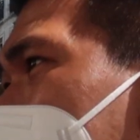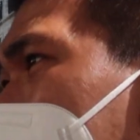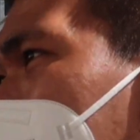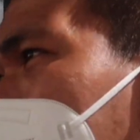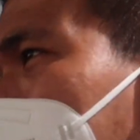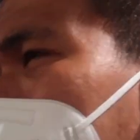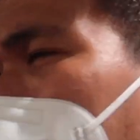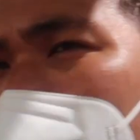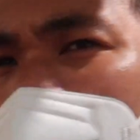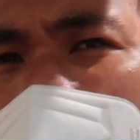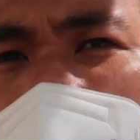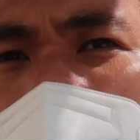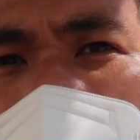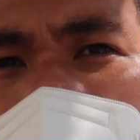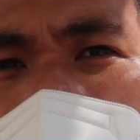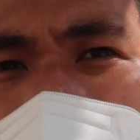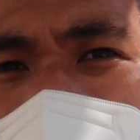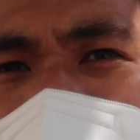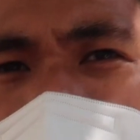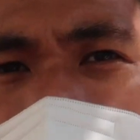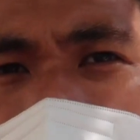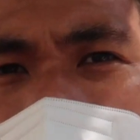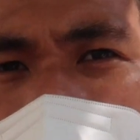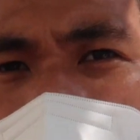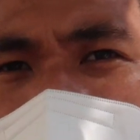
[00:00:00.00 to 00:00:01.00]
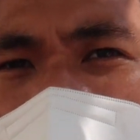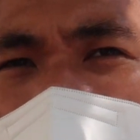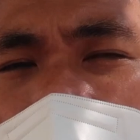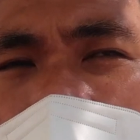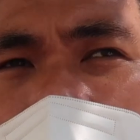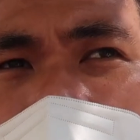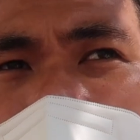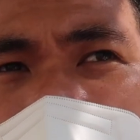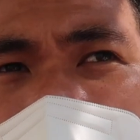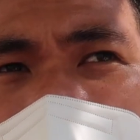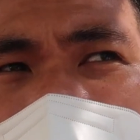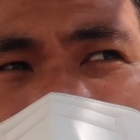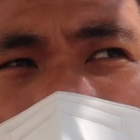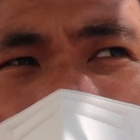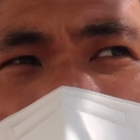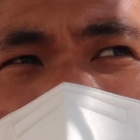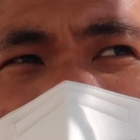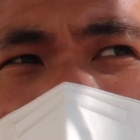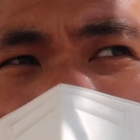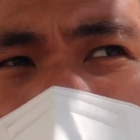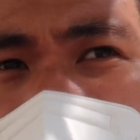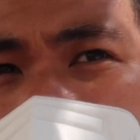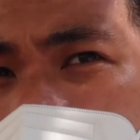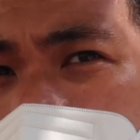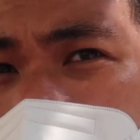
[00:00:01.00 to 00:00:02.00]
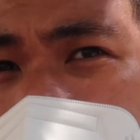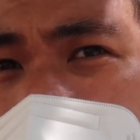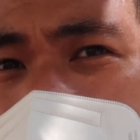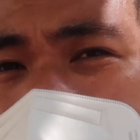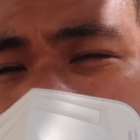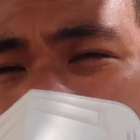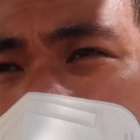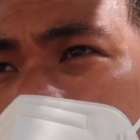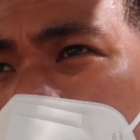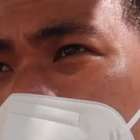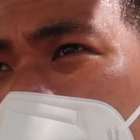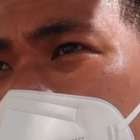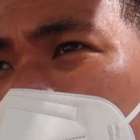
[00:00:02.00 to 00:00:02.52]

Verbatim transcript: hindi ako ma-zero sa araw guys so okay na yun sa